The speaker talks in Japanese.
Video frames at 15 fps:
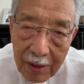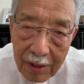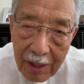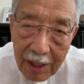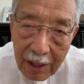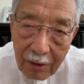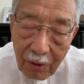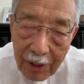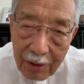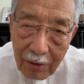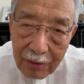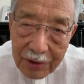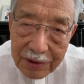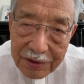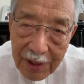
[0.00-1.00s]
えこれ
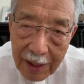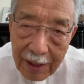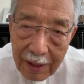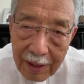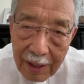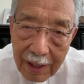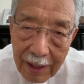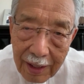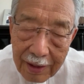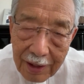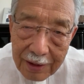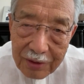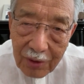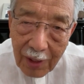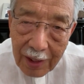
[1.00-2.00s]
をですね、え
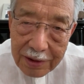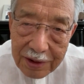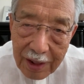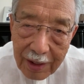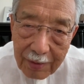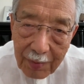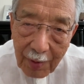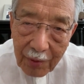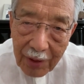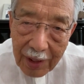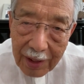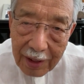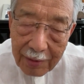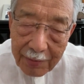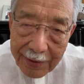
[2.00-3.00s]
なんとかして守ら
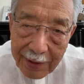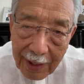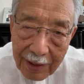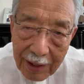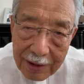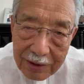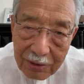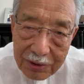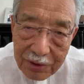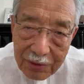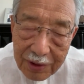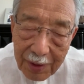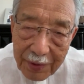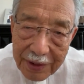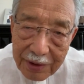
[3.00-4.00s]
なければならないと、そ
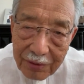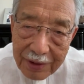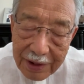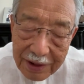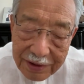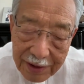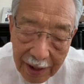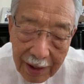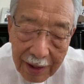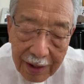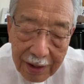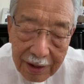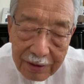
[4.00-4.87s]
のためにはですね、